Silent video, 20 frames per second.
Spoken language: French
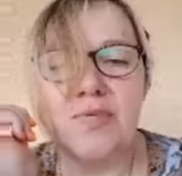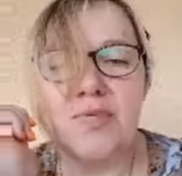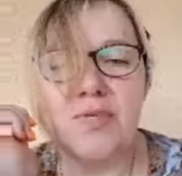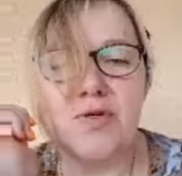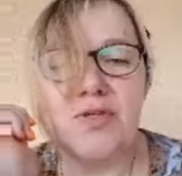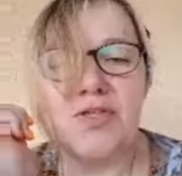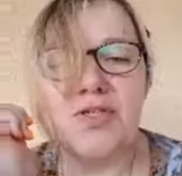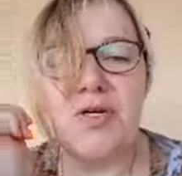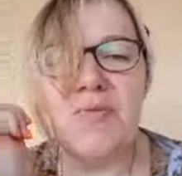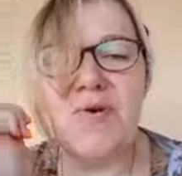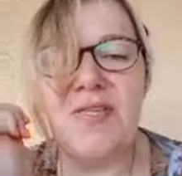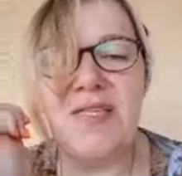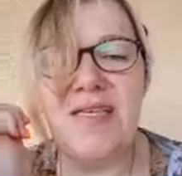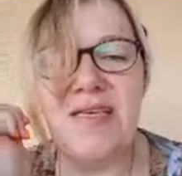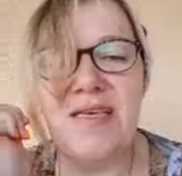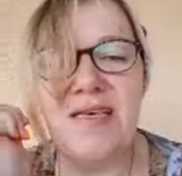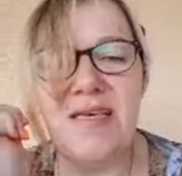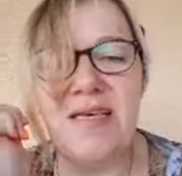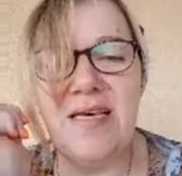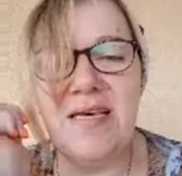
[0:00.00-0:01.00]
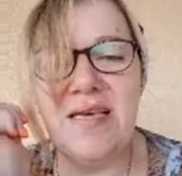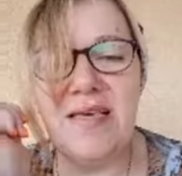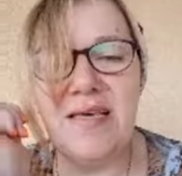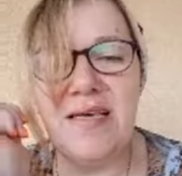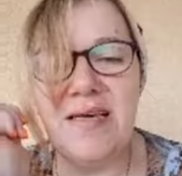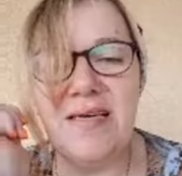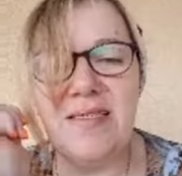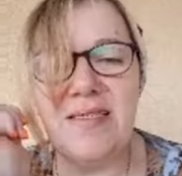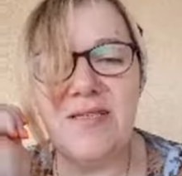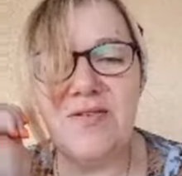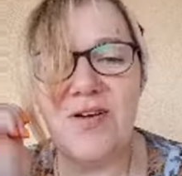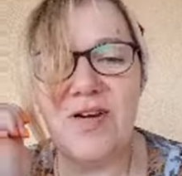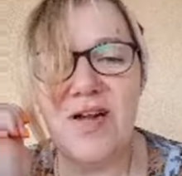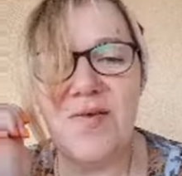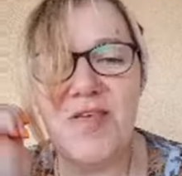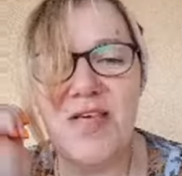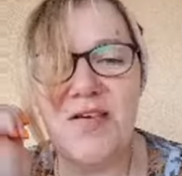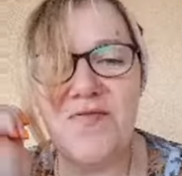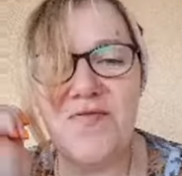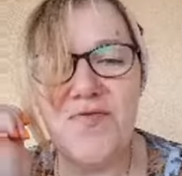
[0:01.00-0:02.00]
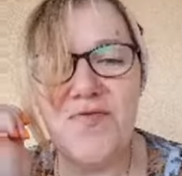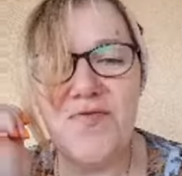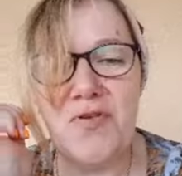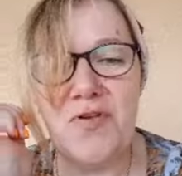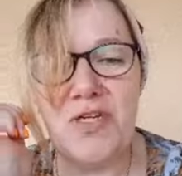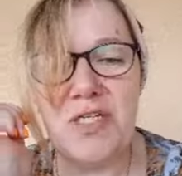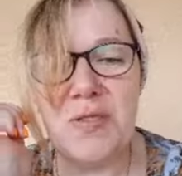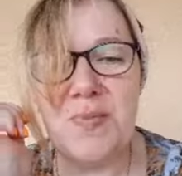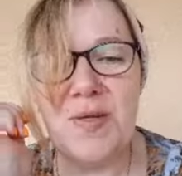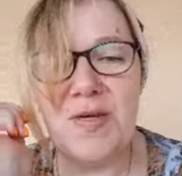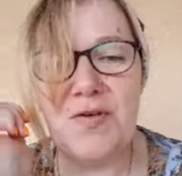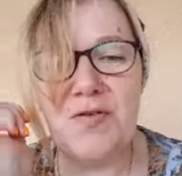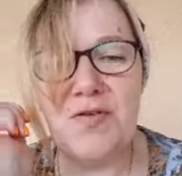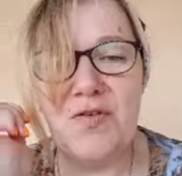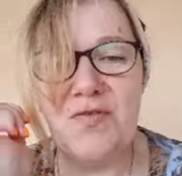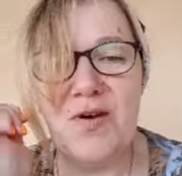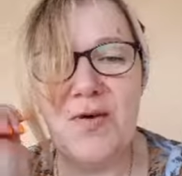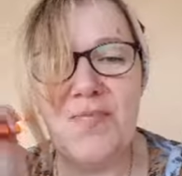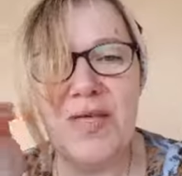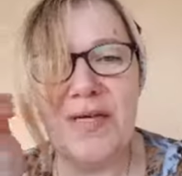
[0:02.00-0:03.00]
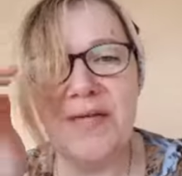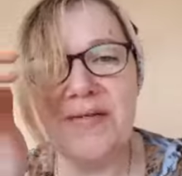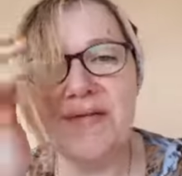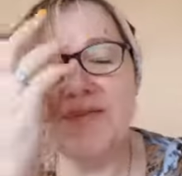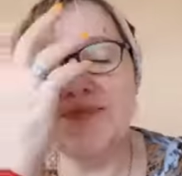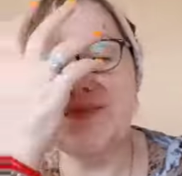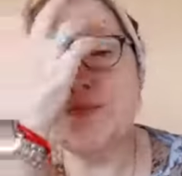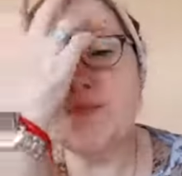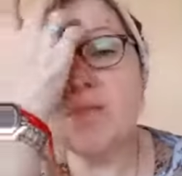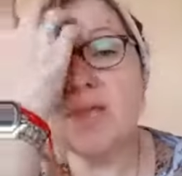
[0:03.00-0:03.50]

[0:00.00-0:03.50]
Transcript: Bonjour Monique. sois la bienvenue, j'espère que tu vas bien.